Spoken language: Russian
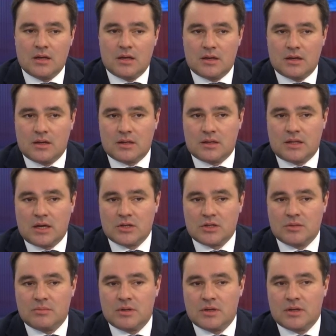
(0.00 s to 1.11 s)
А,
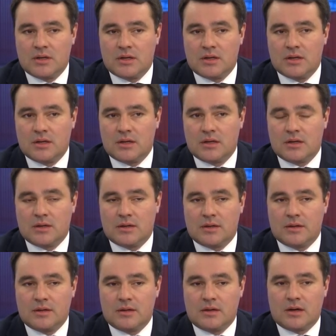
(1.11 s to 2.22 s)
также мы
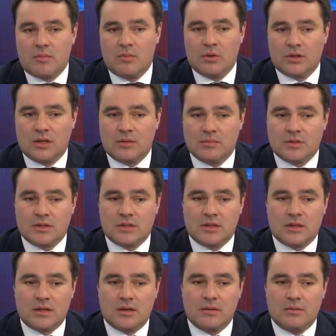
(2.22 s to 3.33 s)
а, работаем с
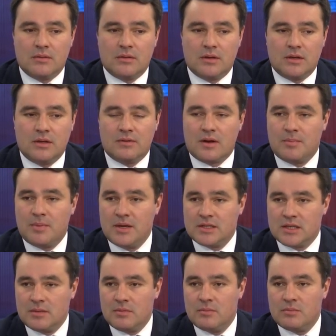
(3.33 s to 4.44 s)

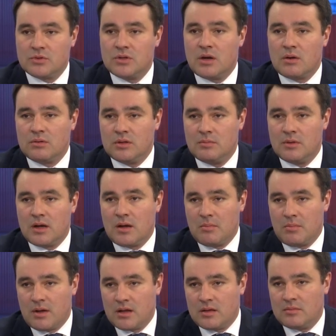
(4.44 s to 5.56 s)
европейскими международными
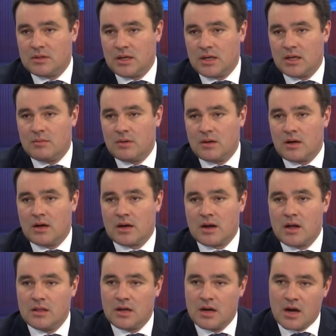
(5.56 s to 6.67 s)
компаниями, такими как
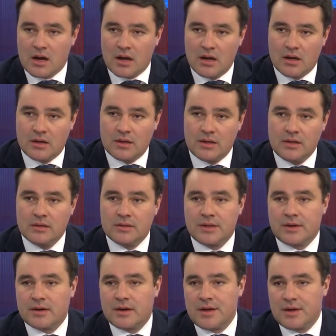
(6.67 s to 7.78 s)
Rail Cargo,
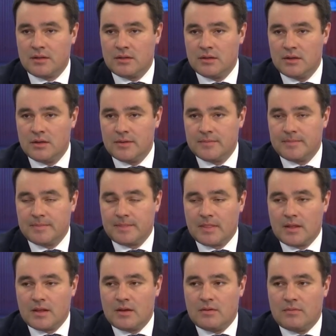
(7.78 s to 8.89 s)
Interrail.
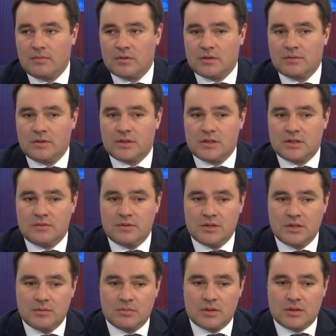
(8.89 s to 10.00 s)
Вот. В этой
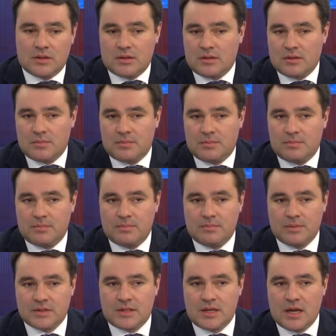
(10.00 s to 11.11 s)
связи мы
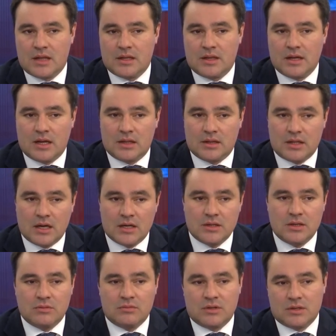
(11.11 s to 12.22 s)
постоянно на
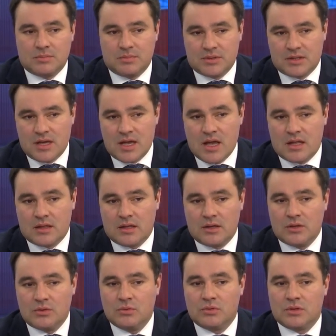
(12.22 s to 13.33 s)
контакте, у нас постоянно
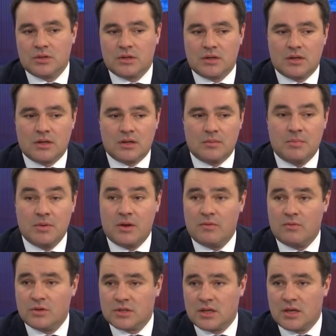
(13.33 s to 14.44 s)
идут
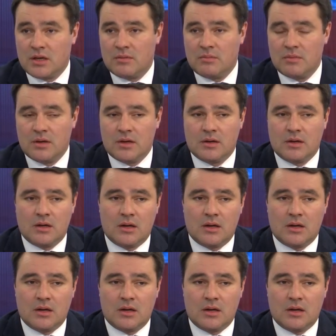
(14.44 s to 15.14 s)
перевозки, мы их